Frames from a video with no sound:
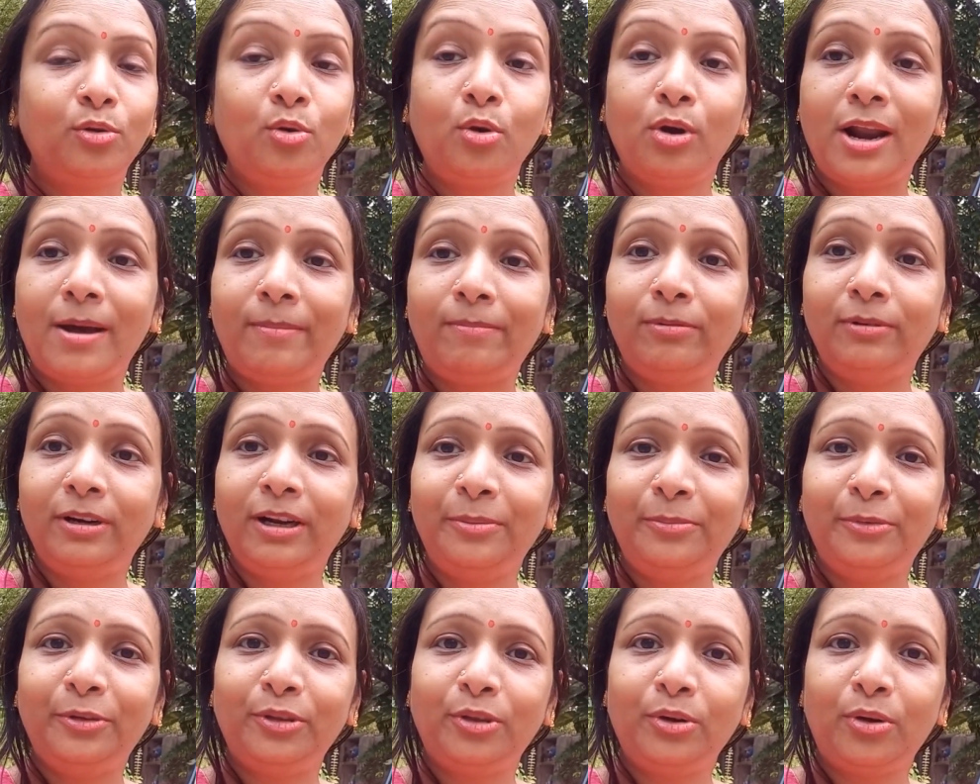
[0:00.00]
গোলাপ
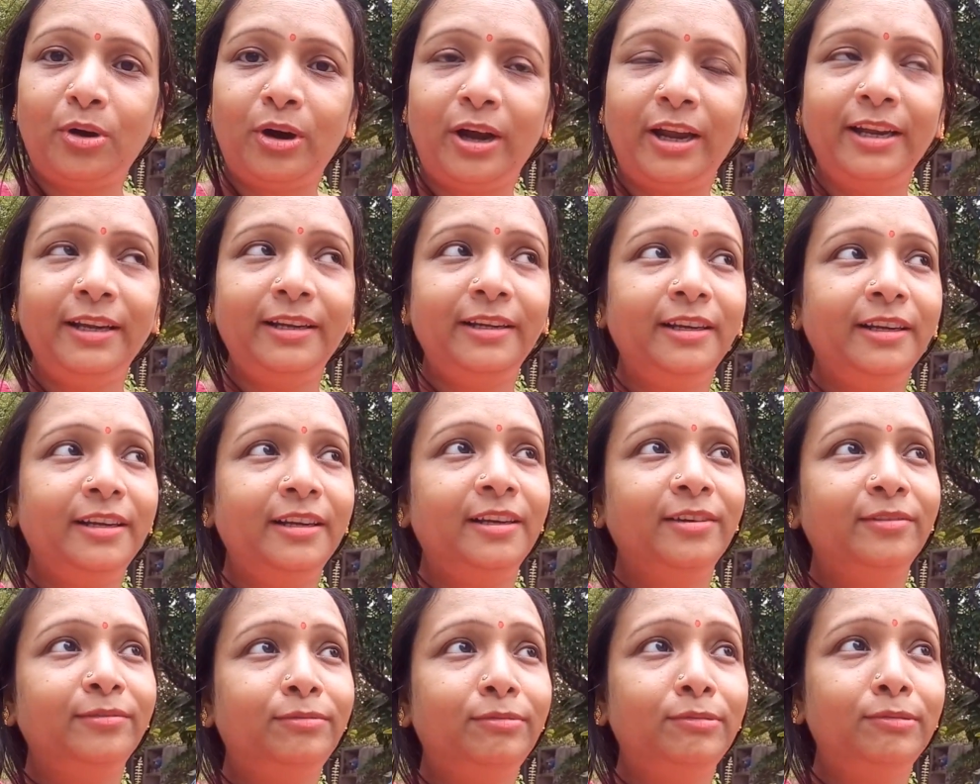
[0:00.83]
ফুলের মতো হয়
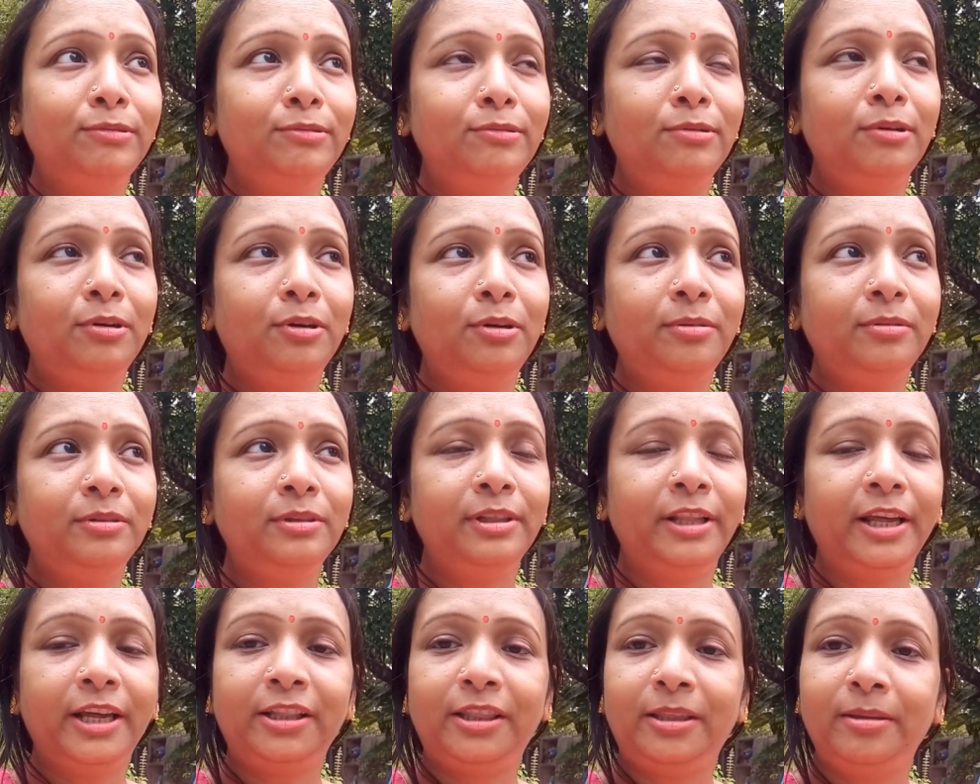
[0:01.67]
ফুলগুলো
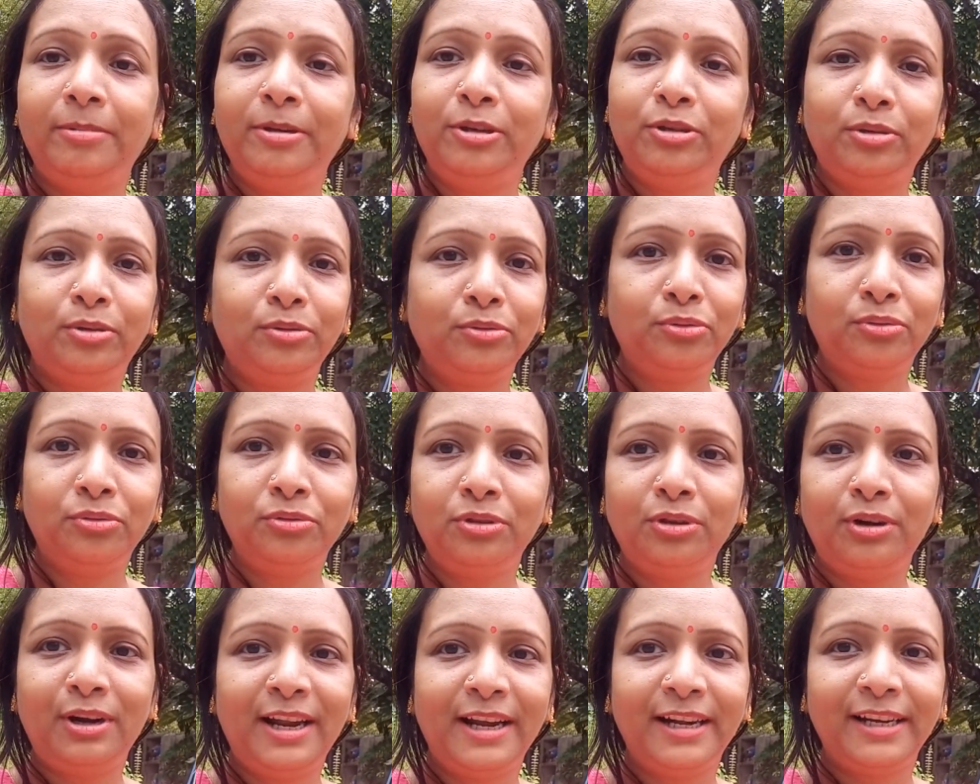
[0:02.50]
দেখতে ভীষণ
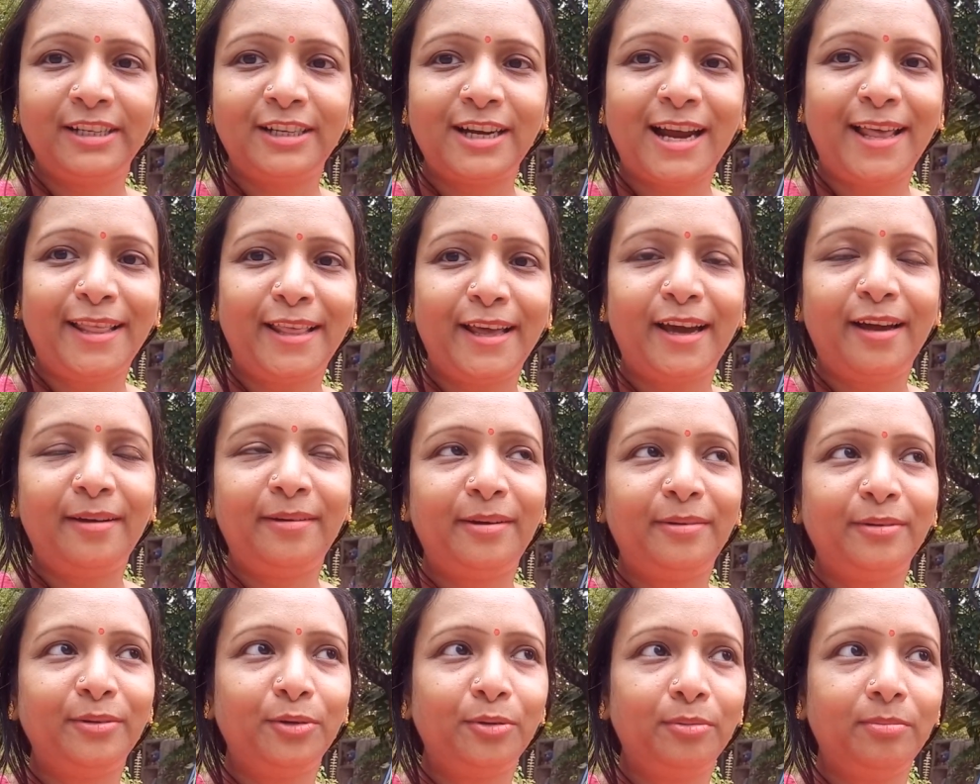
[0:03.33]
সুন্দর লাগে সাদা
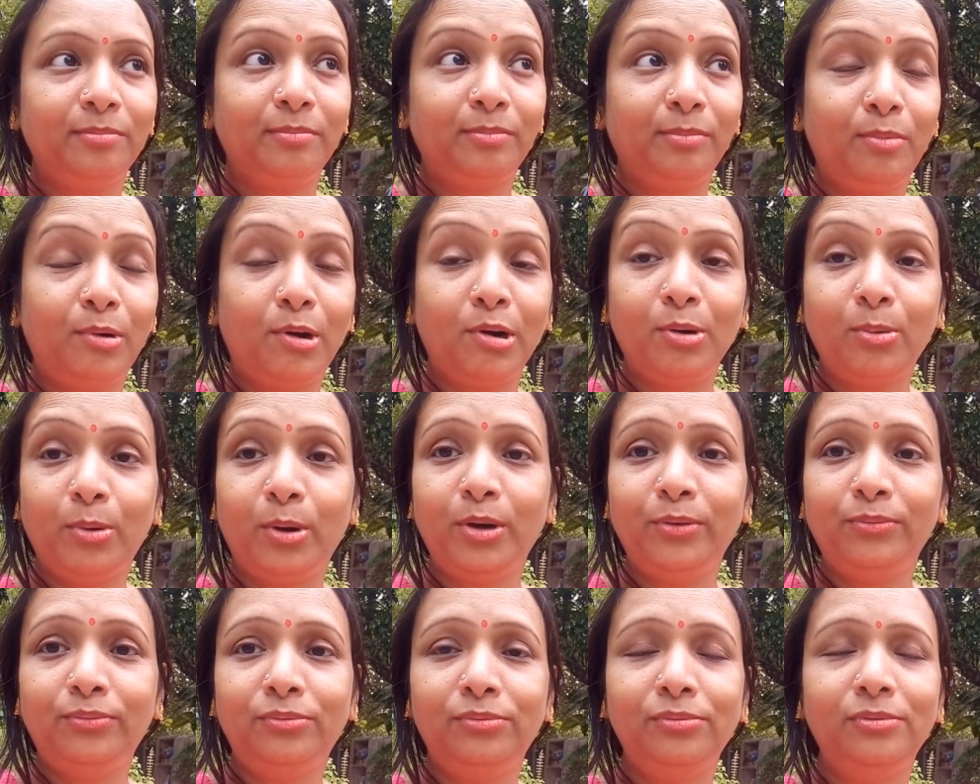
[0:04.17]
বড়
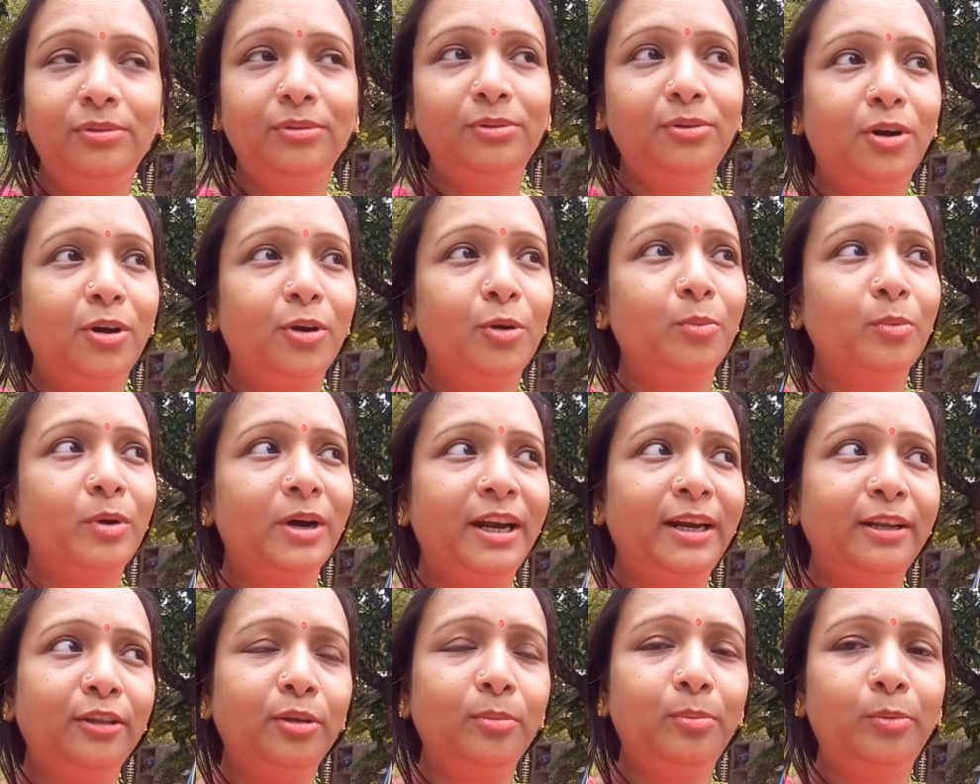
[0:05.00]
বড় ফুল
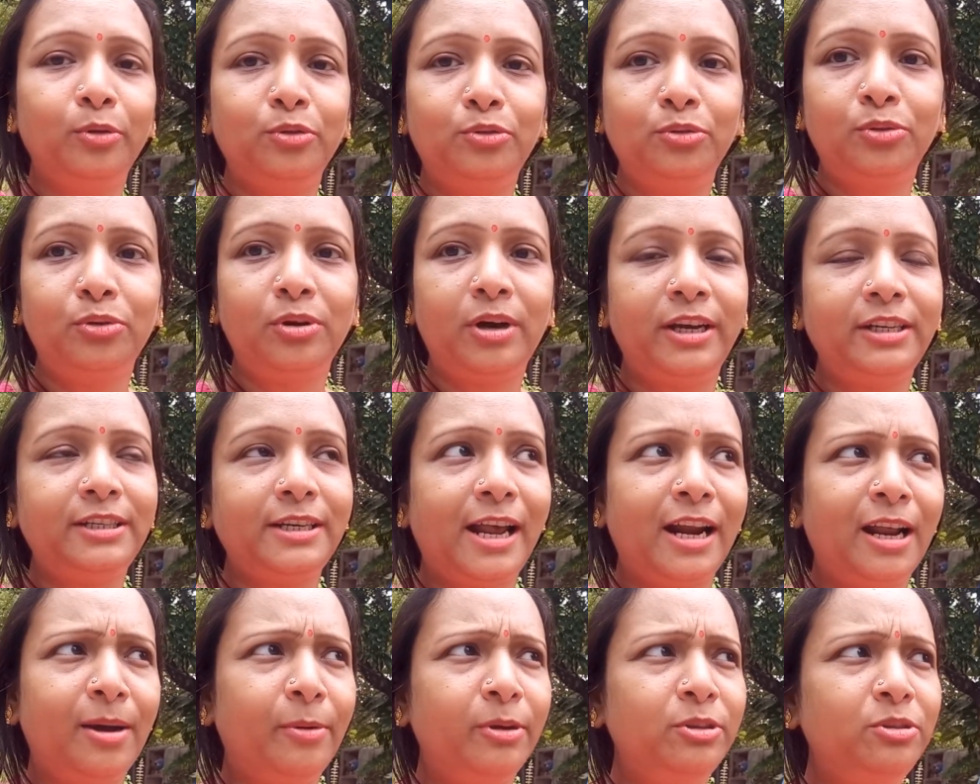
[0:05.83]
গরমকালে তো প্রচুর হয়
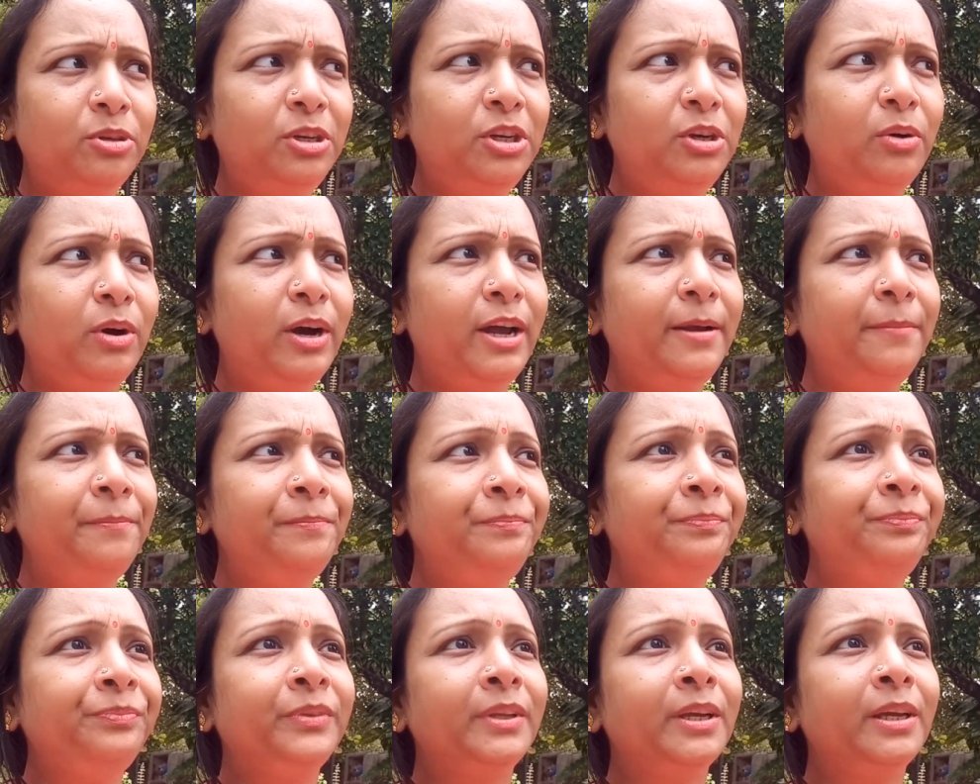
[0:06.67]
সারা বছরই হয়
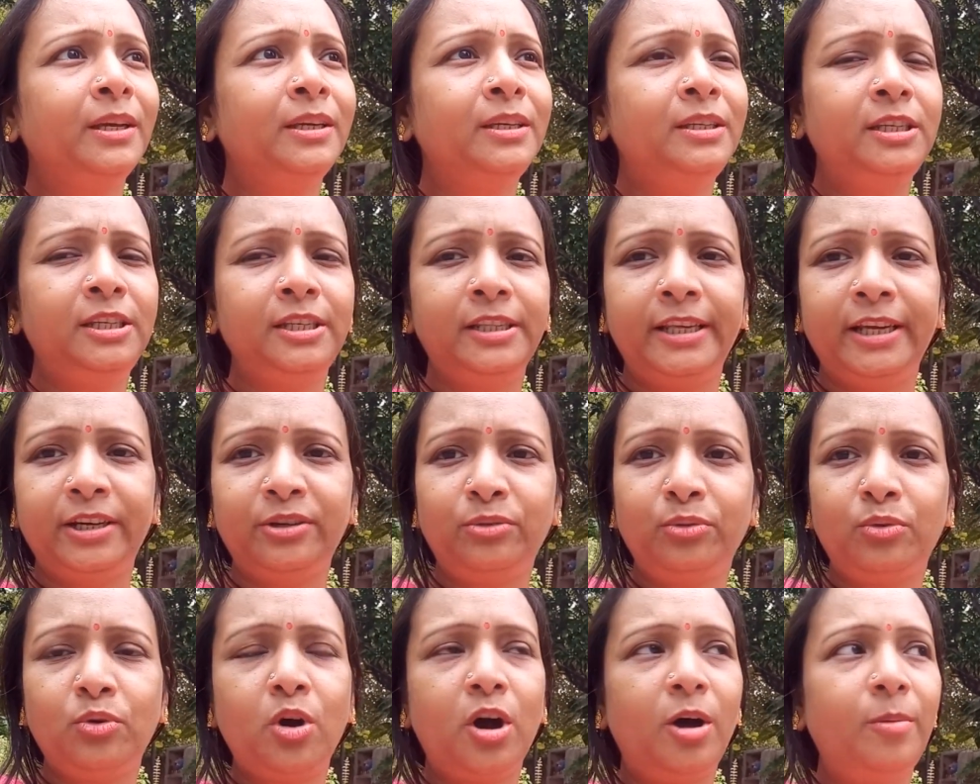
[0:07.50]
শীতে
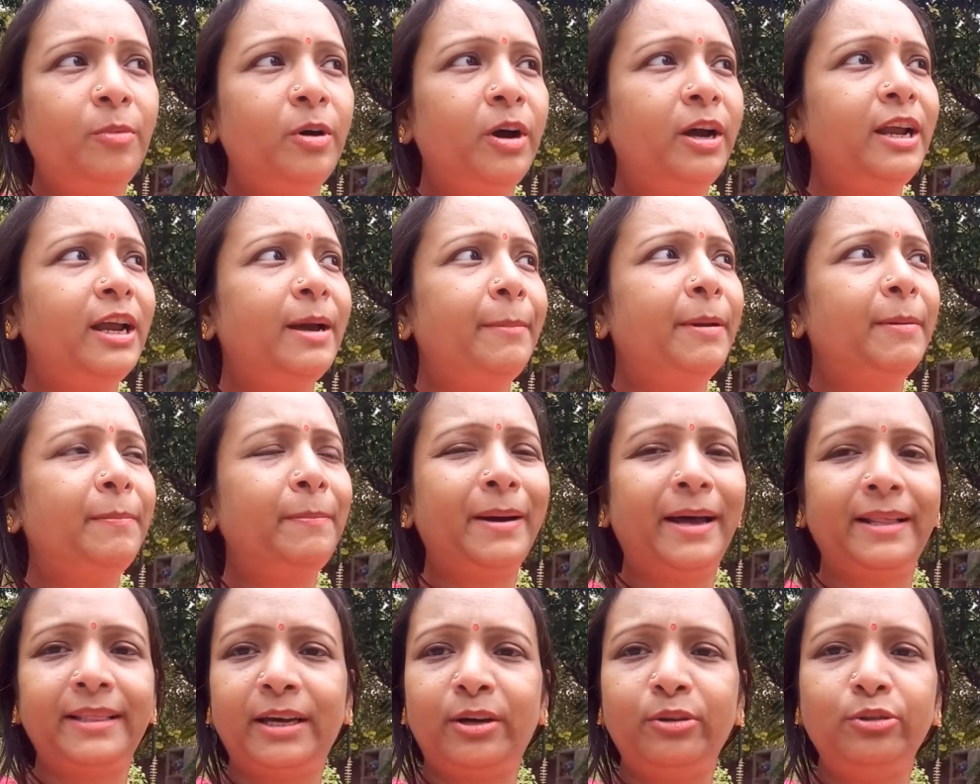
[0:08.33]
একটু কম হয় আবার
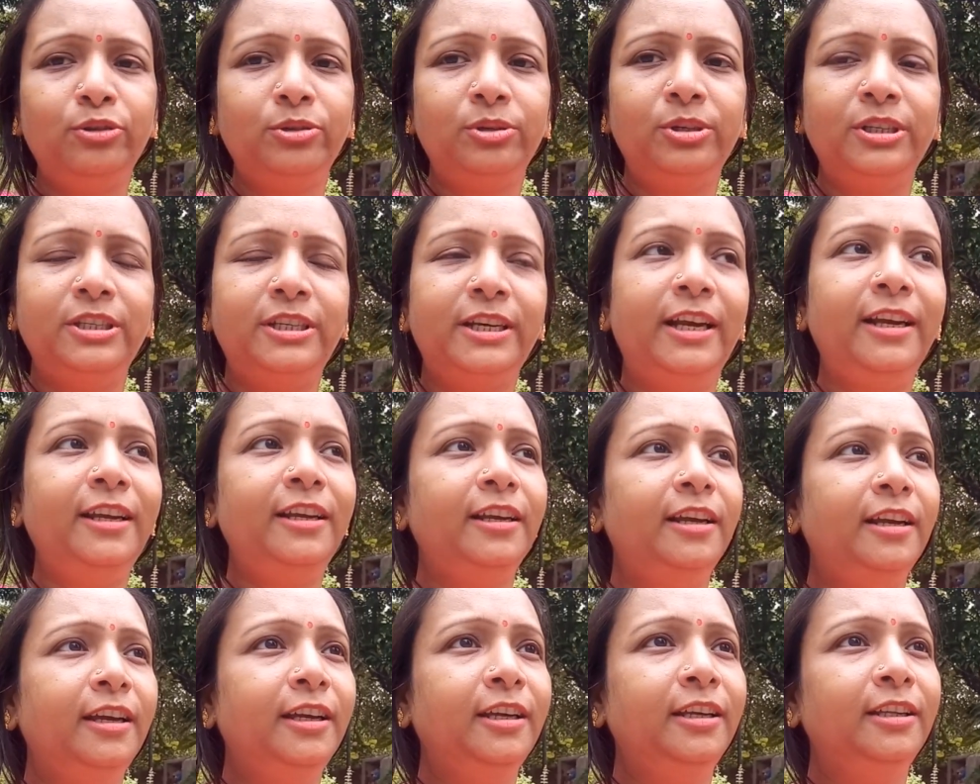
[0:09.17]
পাতাও ঝরে যায়
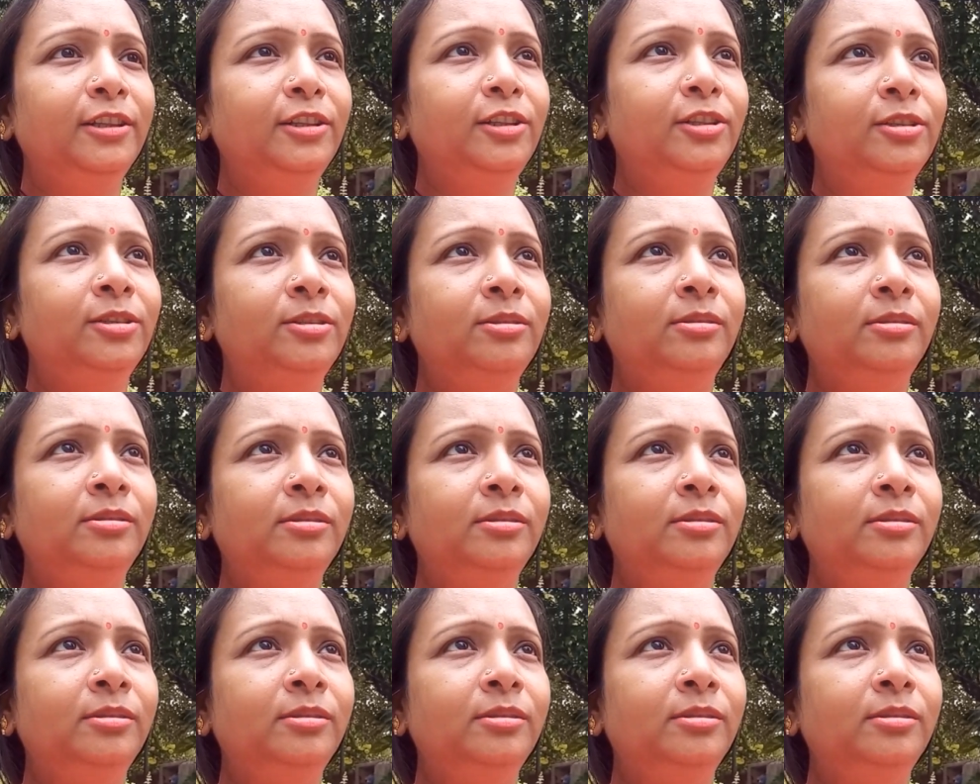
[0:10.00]
তো